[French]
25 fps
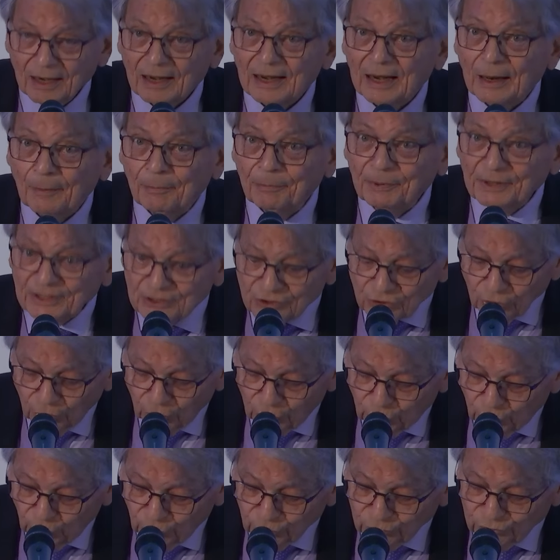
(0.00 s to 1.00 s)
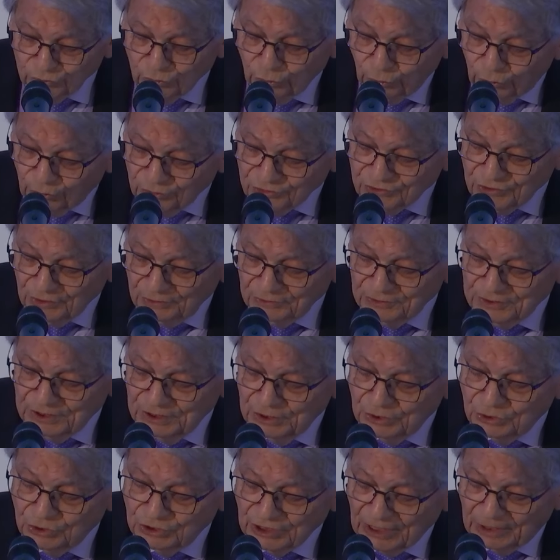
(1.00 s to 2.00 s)
La prise en compte du
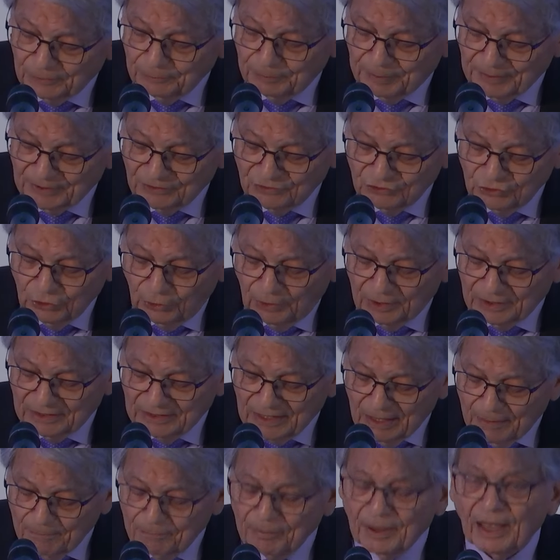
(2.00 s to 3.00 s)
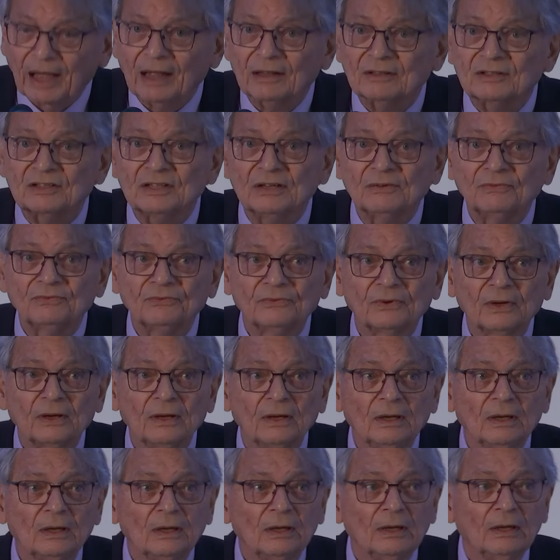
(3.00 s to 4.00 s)
ressenti de chaque patient est impératif,
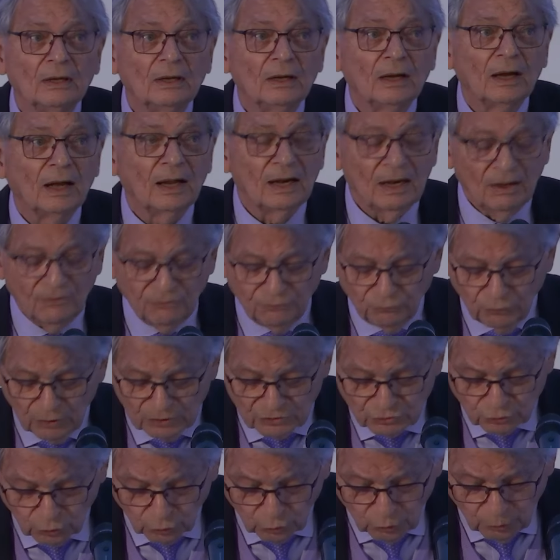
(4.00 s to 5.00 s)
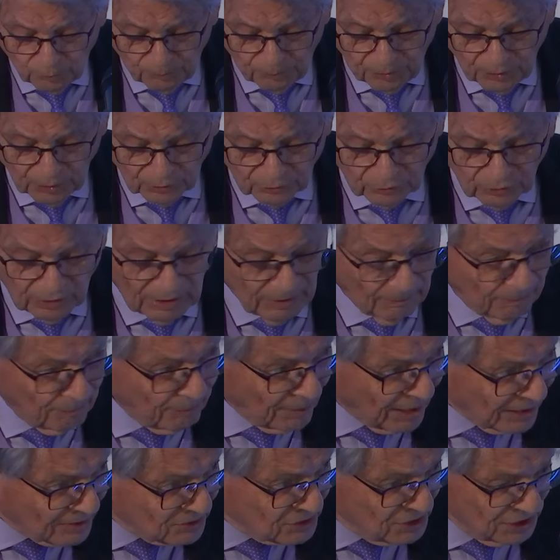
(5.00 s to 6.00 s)
à la fois sur le plan de la
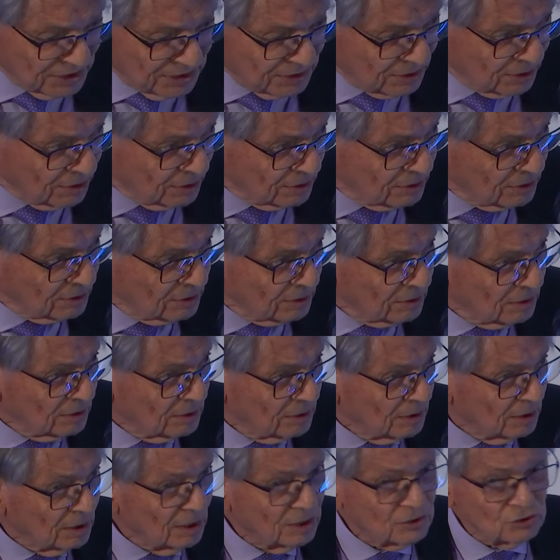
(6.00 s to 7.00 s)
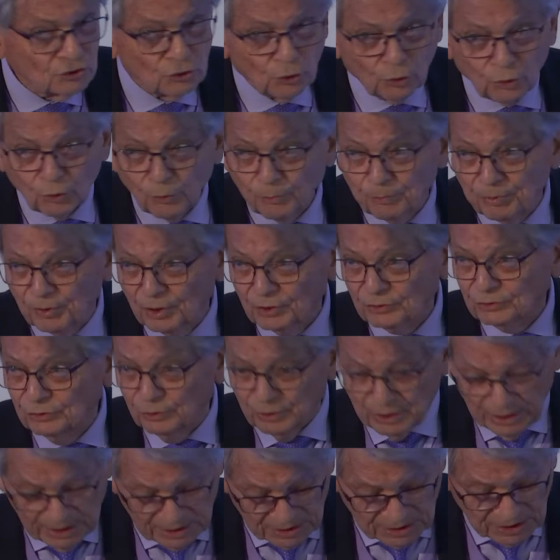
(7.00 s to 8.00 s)
pratique et sur le plan de
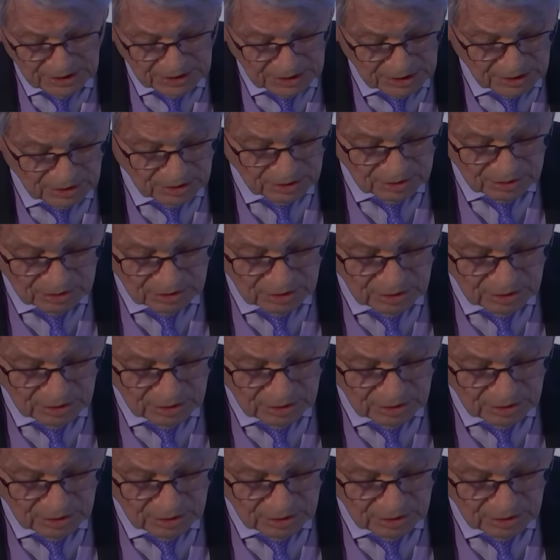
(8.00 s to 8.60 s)
l'éthique.